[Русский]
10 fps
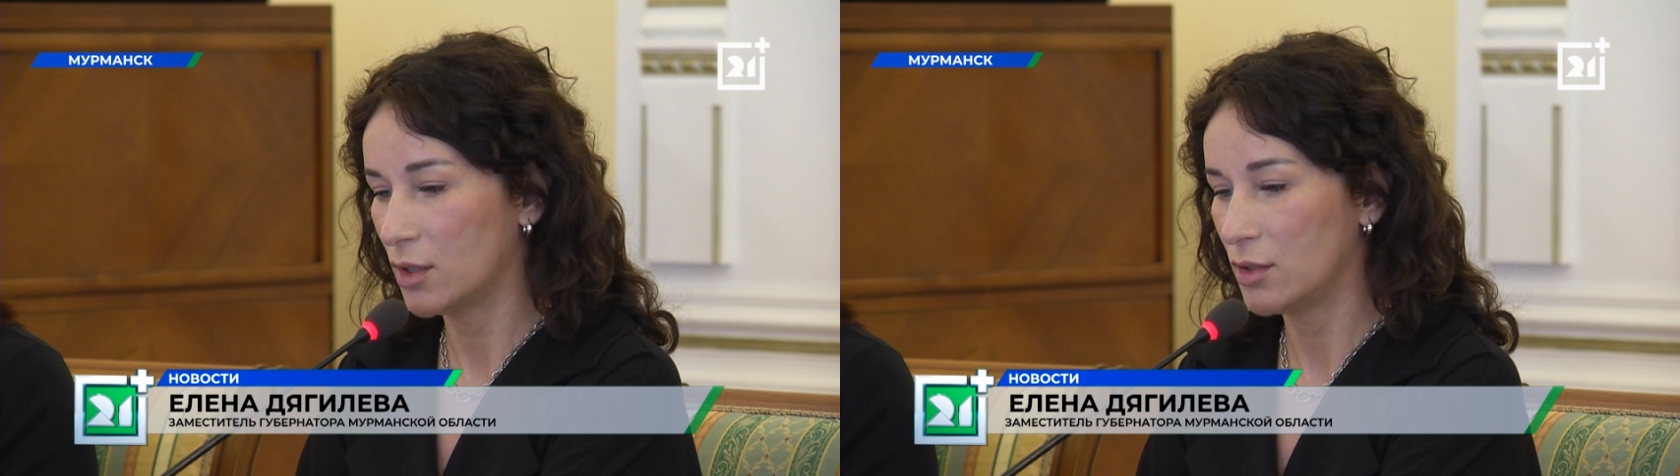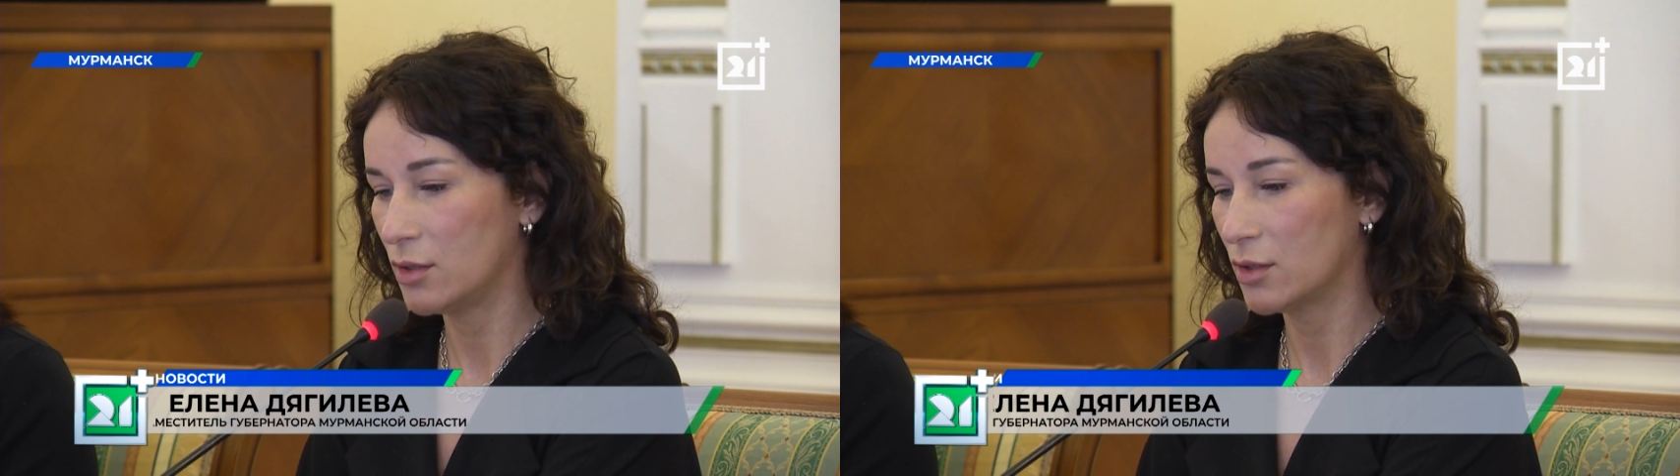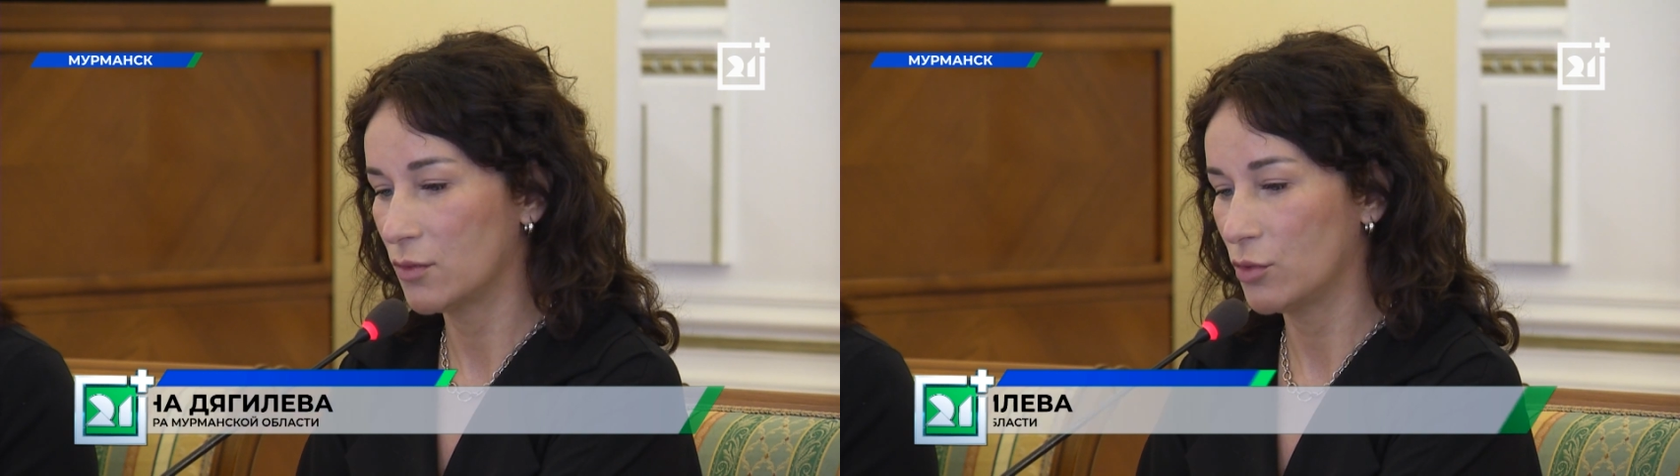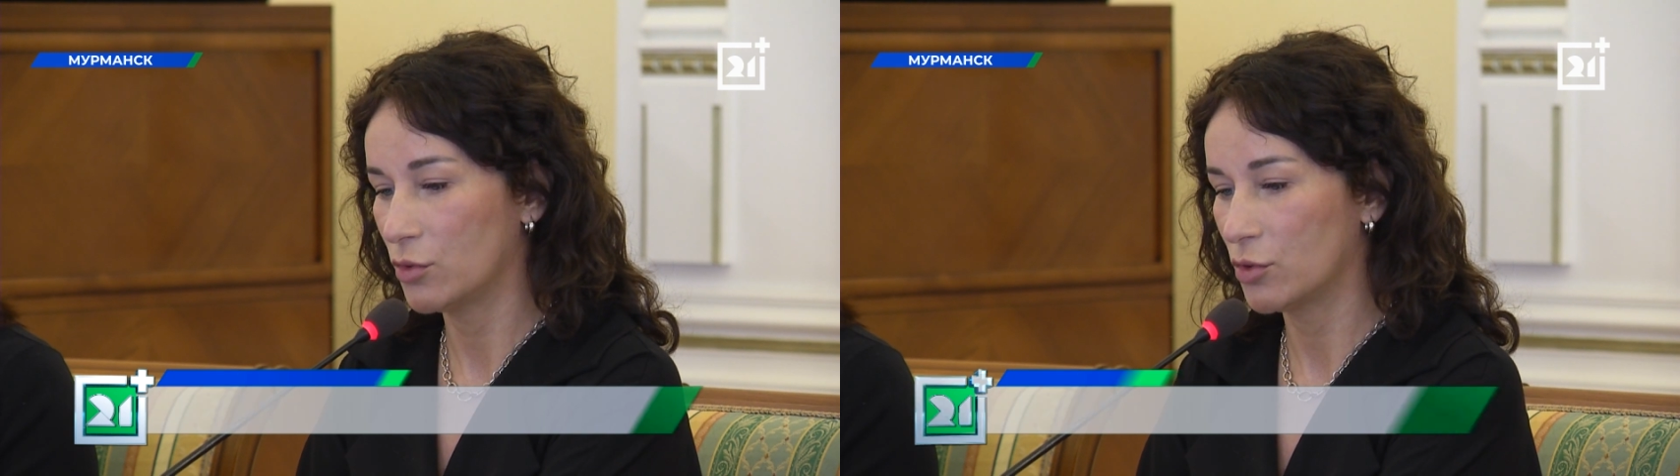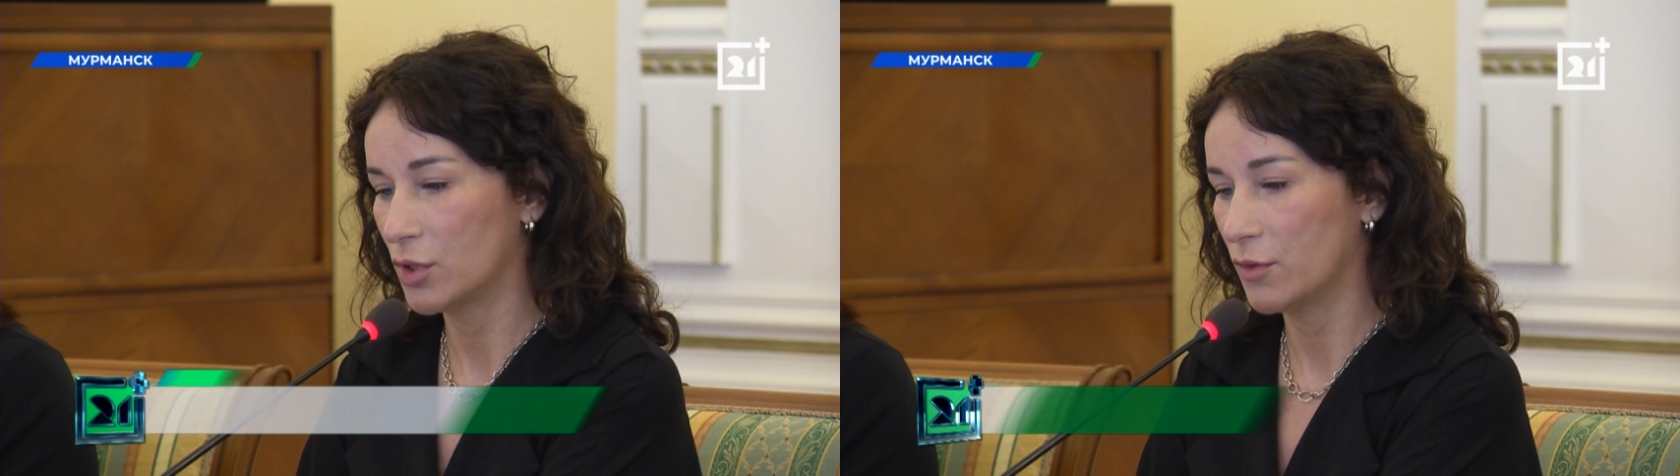найти
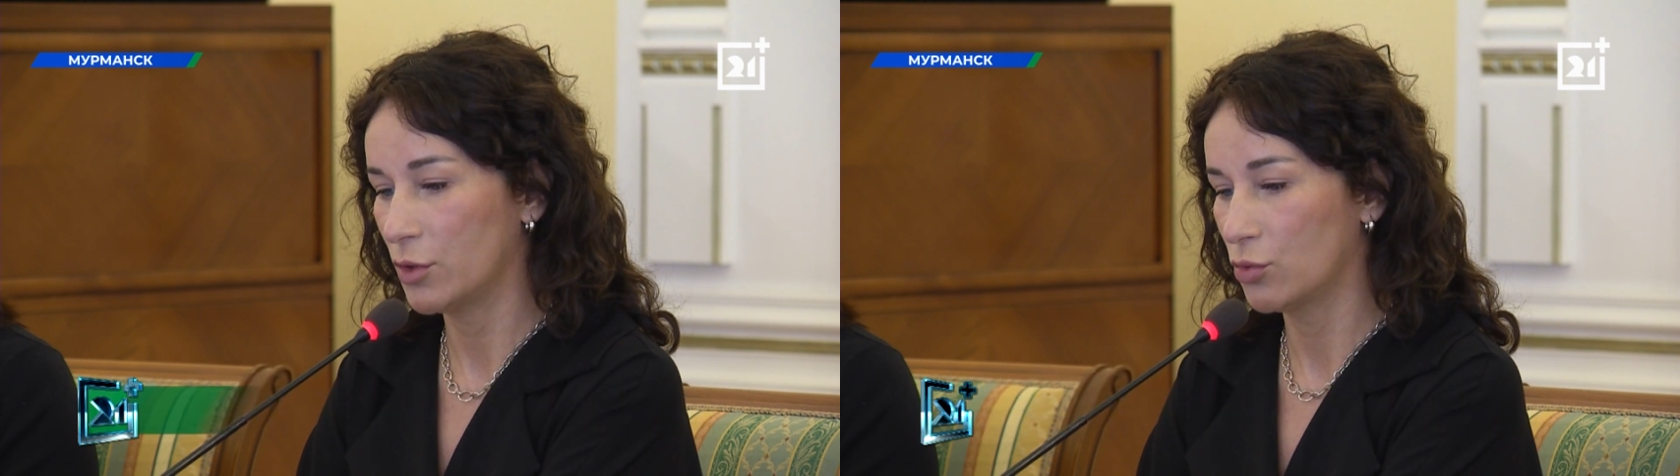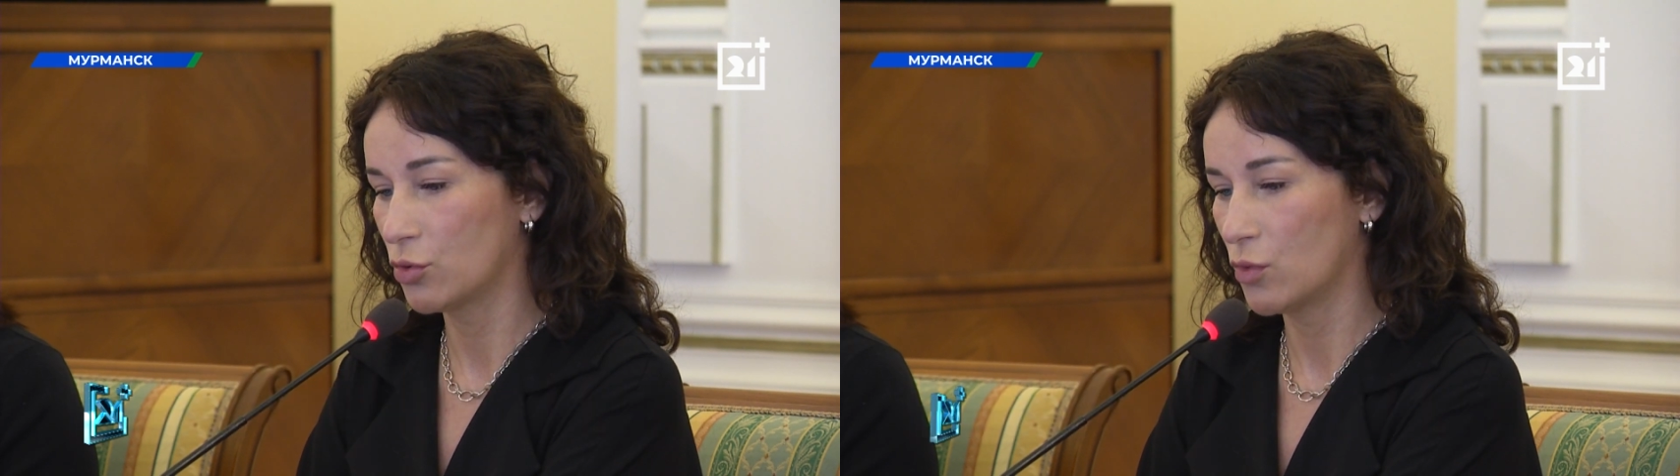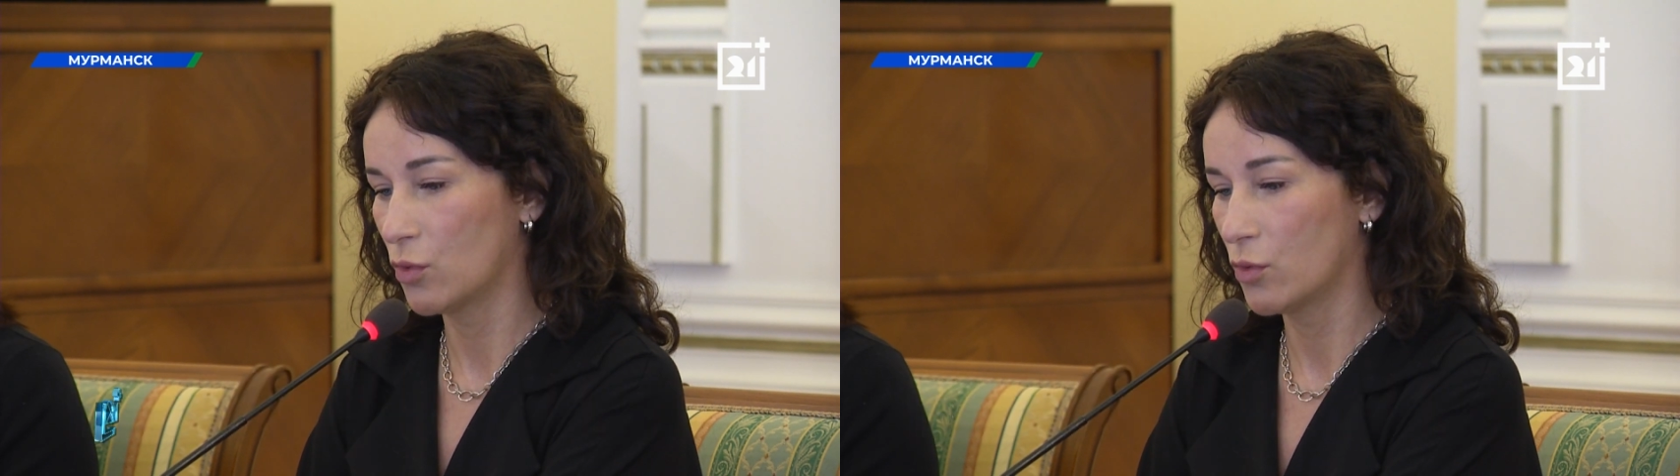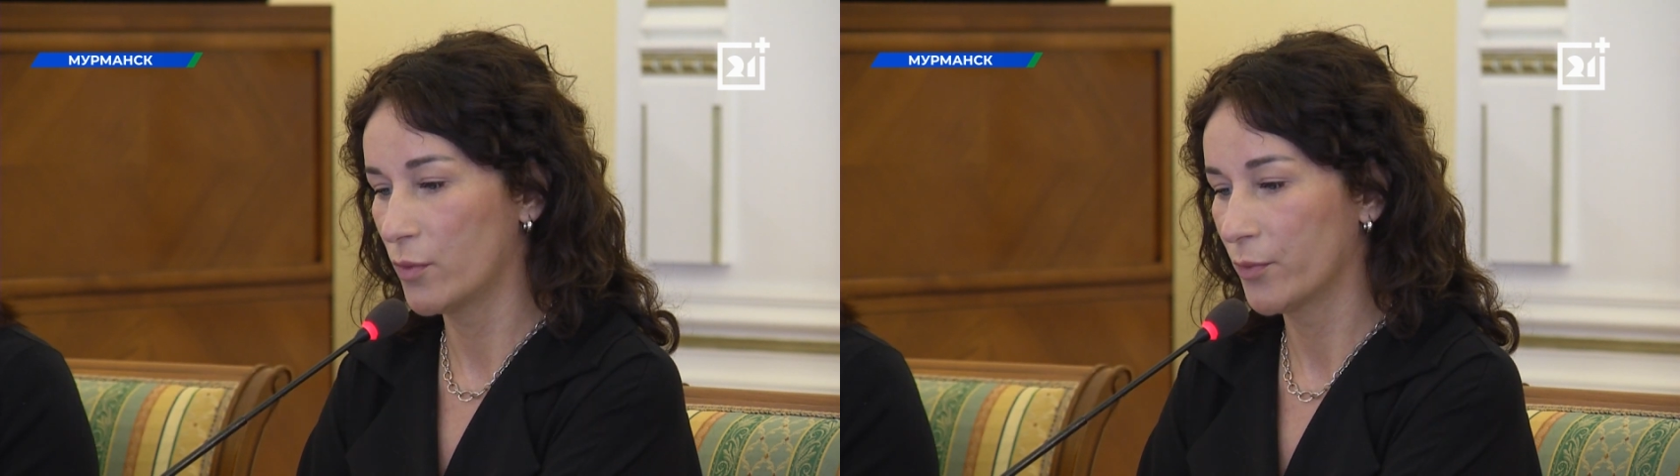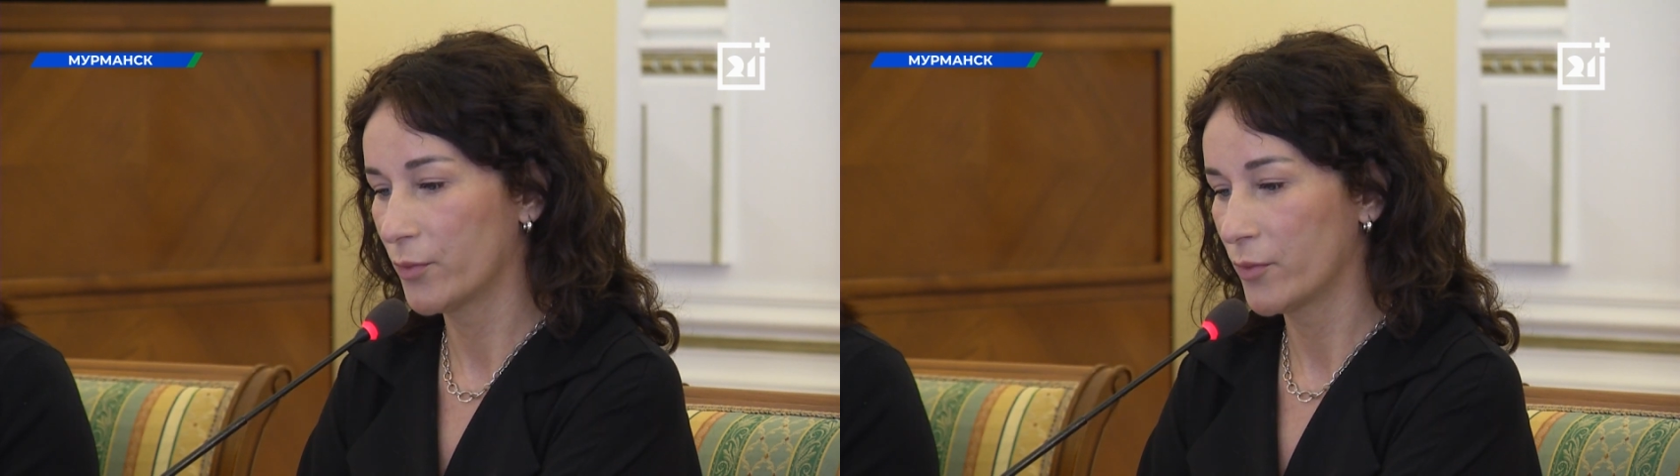свою, свою школу.